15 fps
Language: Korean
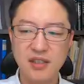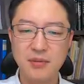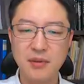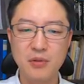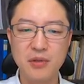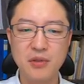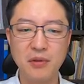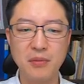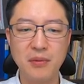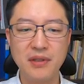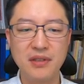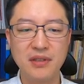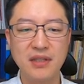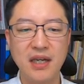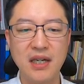칠백오십오
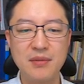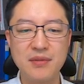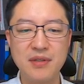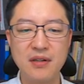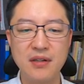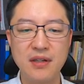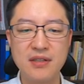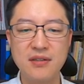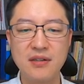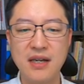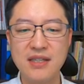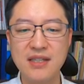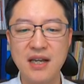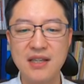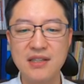번 다음 상황에서
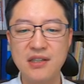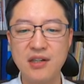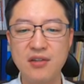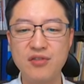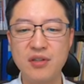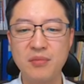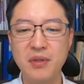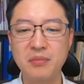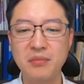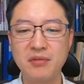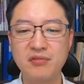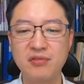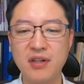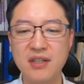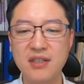가장 안전한
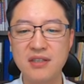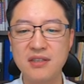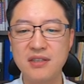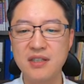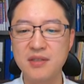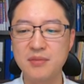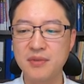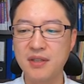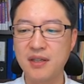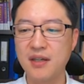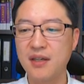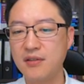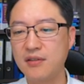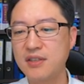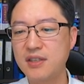운전방법 두 가지는 했습니다.
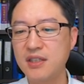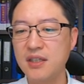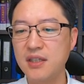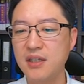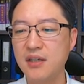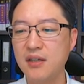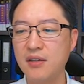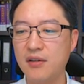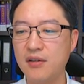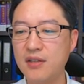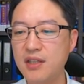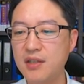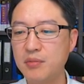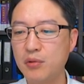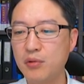역시
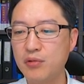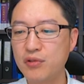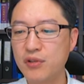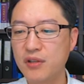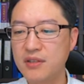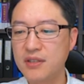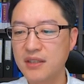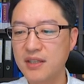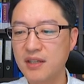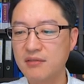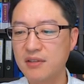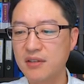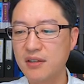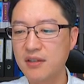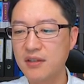어린이 보호구역
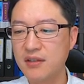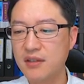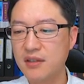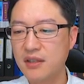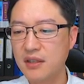상태고요.